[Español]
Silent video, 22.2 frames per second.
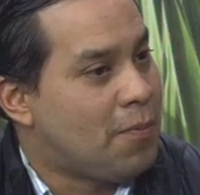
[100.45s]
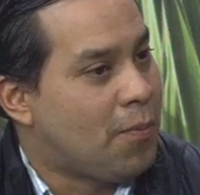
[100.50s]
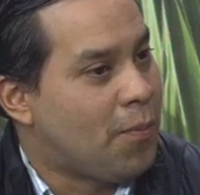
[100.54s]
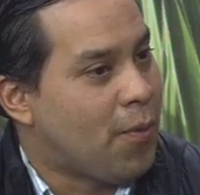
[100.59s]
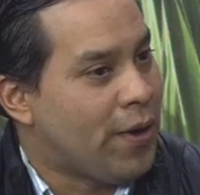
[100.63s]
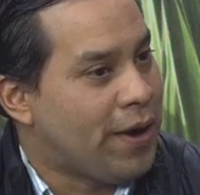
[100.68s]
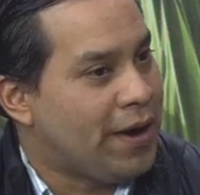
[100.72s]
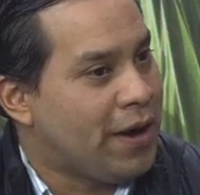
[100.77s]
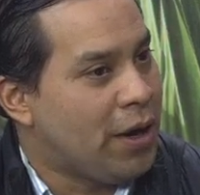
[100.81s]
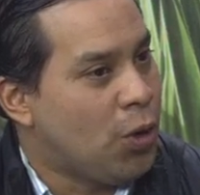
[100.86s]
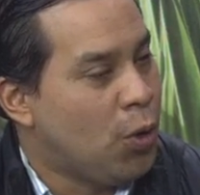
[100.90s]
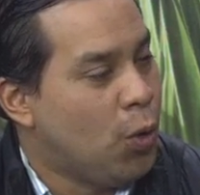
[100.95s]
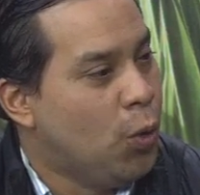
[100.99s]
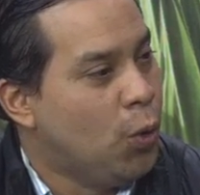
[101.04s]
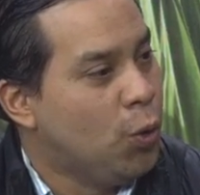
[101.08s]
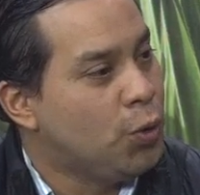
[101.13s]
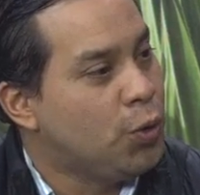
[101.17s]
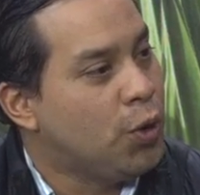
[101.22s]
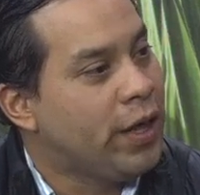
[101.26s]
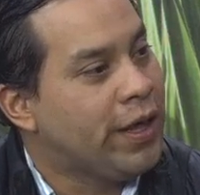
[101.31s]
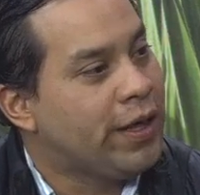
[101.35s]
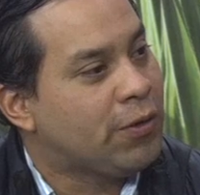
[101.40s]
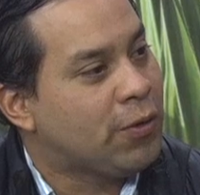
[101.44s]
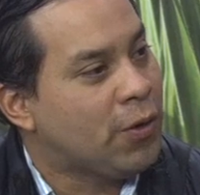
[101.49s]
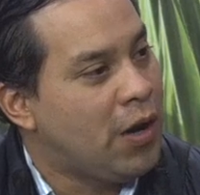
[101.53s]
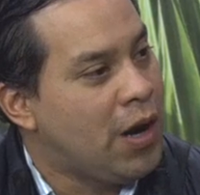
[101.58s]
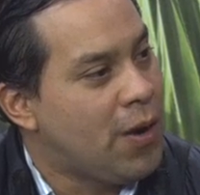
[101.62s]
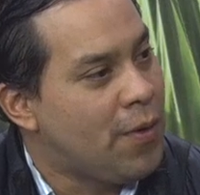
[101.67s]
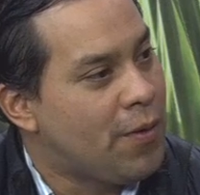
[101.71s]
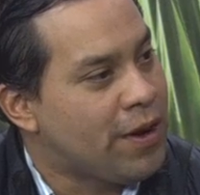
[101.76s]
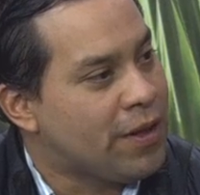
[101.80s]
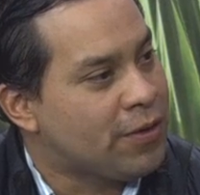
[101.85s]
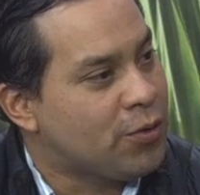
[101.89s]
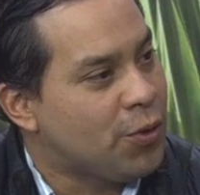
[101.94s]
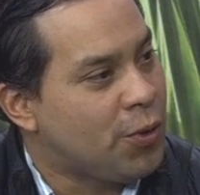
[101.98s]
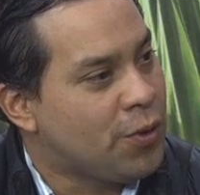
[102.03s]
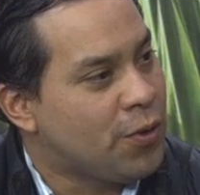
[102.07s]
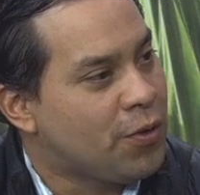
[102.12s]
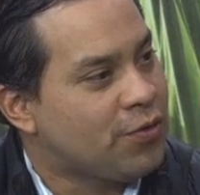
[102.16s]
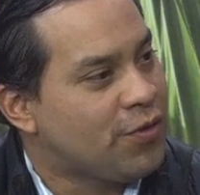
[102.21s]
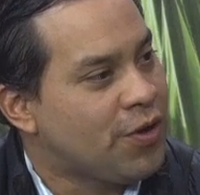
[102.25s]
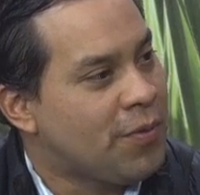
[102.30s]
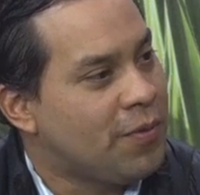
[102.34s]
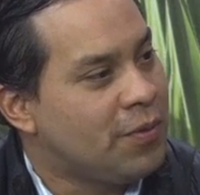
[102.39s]
pues uno de estos
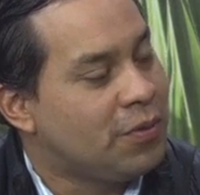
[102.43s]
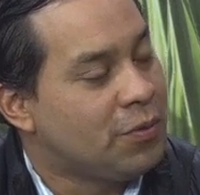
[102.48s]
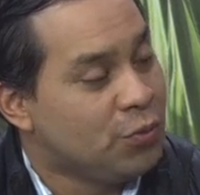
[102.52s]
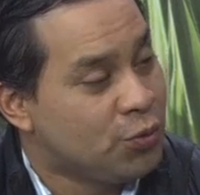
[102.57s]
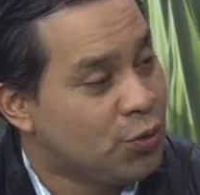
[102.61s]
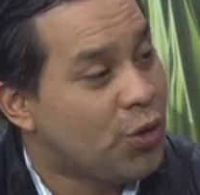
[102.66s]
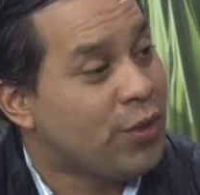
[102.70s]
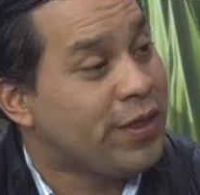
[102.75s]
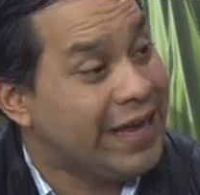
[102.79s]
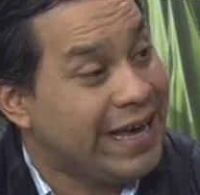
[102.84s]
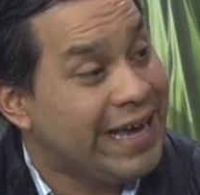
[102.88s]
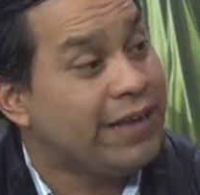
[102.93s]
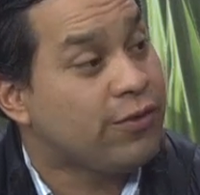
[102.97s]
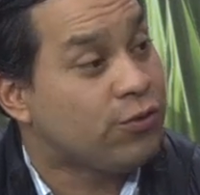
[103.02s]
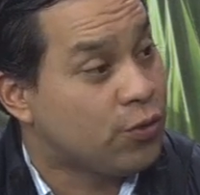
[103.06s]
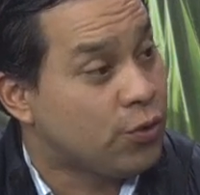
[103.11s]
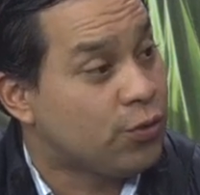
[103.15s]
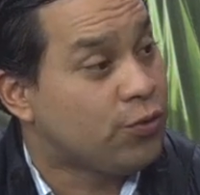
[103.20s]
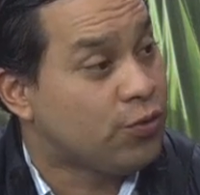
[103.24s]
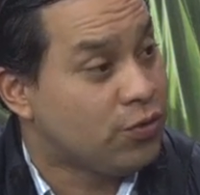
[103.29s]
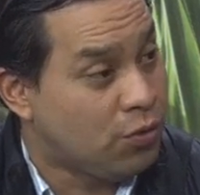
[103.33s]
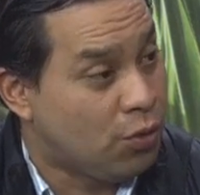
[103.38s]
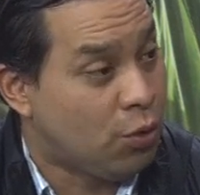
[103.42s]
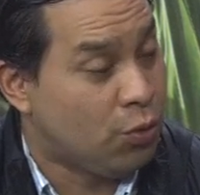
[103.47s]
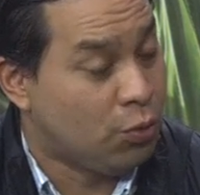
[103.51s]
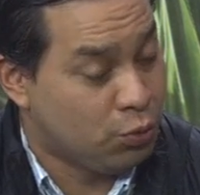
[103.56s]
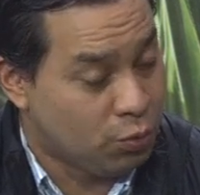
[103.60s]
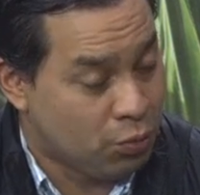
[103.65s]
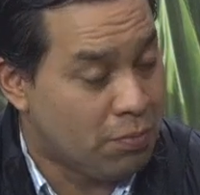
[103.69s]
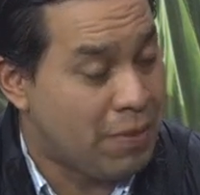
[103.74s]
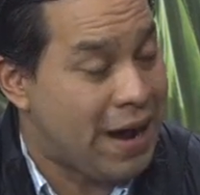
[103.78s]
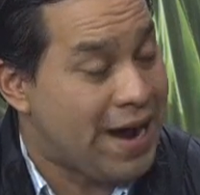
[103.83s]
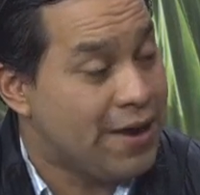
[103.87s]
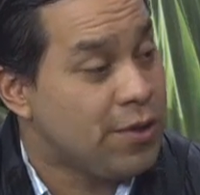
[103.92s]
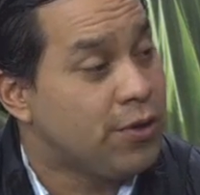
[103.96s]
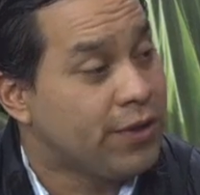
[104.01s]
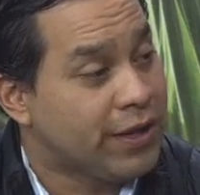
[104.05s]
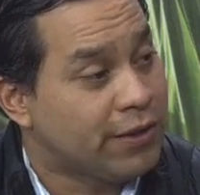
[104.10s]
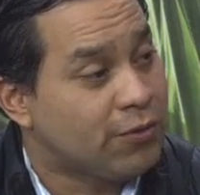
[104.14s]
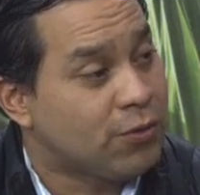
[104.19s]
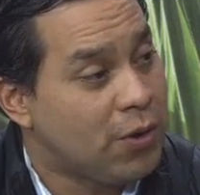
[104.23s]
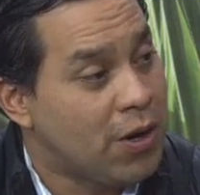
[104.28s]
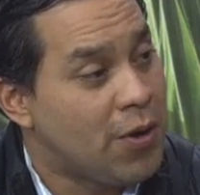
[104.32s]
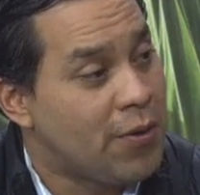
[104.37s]
laboratorios, eh, uno de estos o varios de
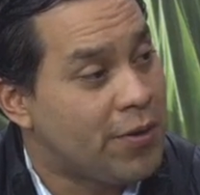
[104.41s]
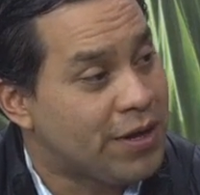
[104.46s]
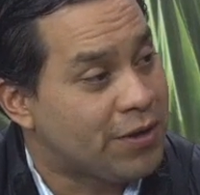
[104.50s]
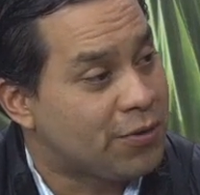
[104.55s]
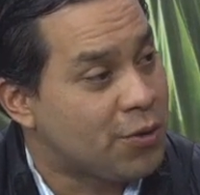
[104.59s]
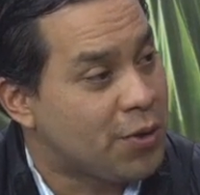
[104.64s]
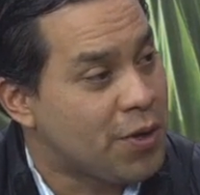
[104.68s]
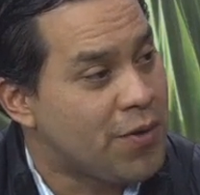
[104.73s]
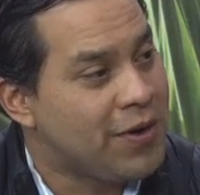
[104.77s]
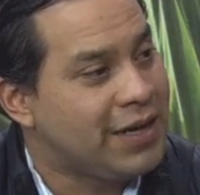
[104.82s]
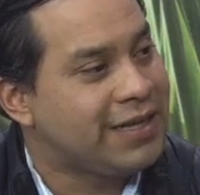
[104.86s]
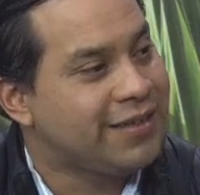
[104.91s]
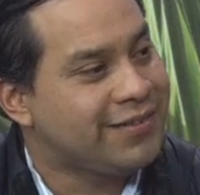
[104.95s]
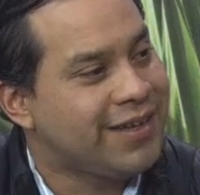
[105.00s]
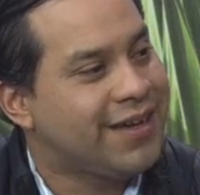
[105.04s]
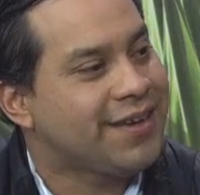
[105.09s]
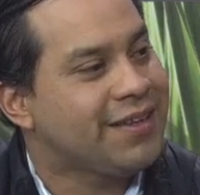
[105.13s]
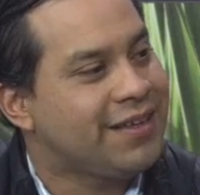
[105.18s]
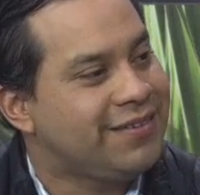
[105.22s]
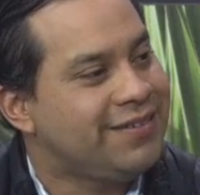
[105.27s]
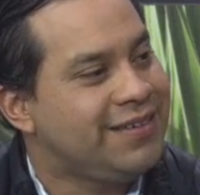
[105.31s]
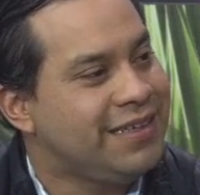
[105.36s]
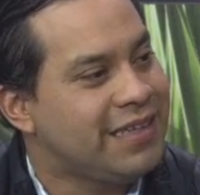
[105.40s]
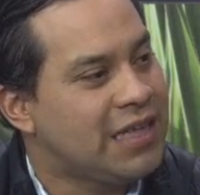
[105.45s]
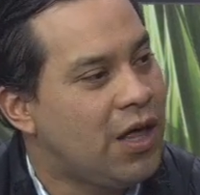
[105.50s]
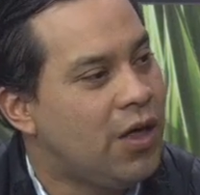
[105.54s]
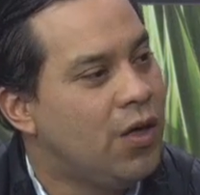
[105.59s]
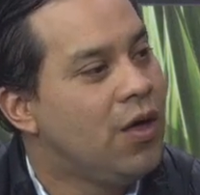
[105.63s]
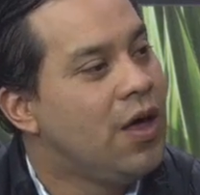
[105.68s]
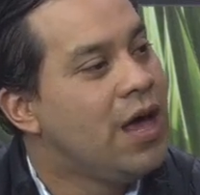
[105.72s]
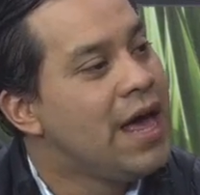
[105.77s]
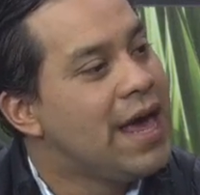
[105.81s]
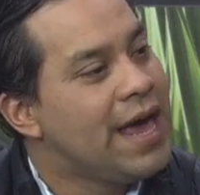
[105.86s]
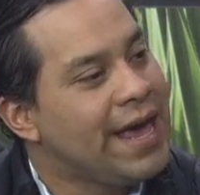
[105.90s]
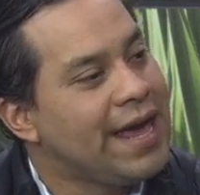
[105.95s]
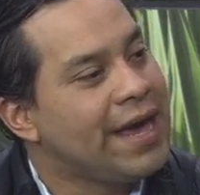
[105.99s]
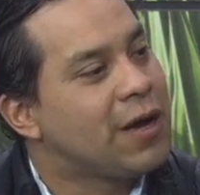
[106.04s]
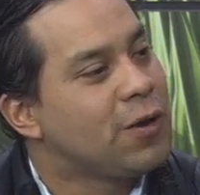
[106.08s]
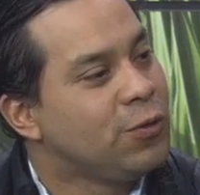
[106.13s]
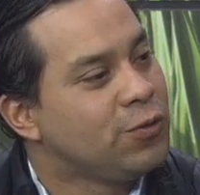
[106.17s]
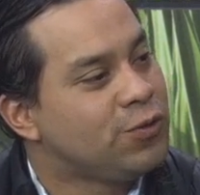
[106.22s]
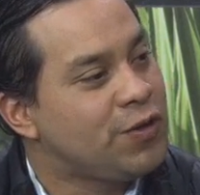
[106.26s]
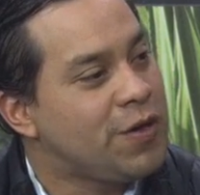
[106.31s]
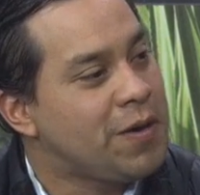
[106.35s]
estos laboratorios van a estar destinados
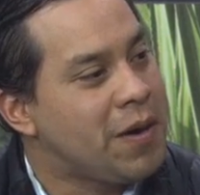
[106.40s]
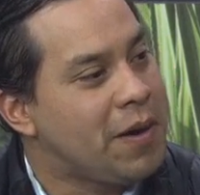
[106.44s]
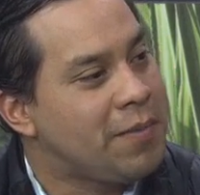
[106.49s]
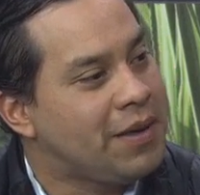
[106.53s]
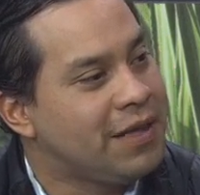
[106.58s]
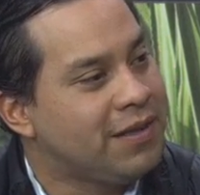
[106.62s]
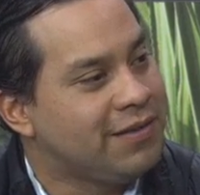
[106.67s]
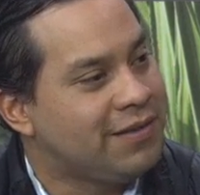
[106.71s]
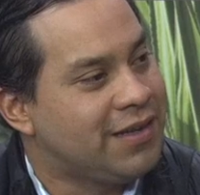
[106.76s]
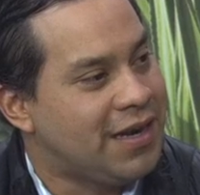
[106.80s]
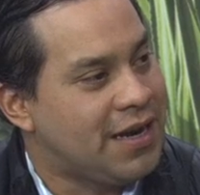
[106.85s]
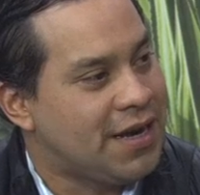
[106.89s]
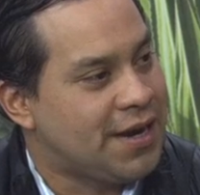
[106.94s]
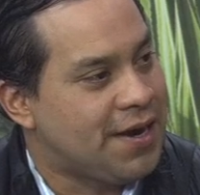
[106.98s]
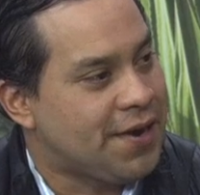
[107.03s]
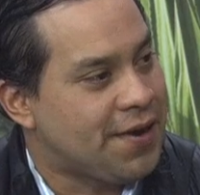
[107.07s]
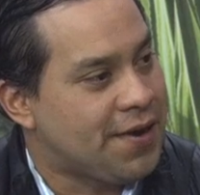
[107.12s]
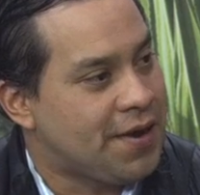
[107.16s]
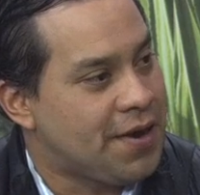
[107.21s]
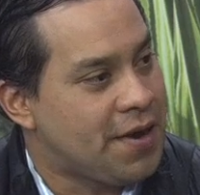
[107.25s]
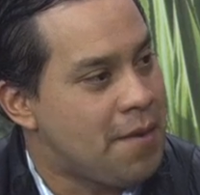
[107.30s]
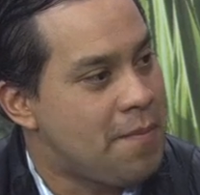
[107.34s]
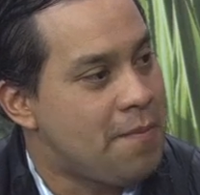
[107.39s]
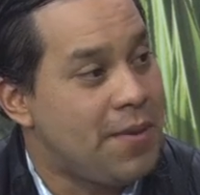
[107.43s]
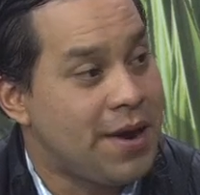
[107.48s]
exclusivamente a la carrera.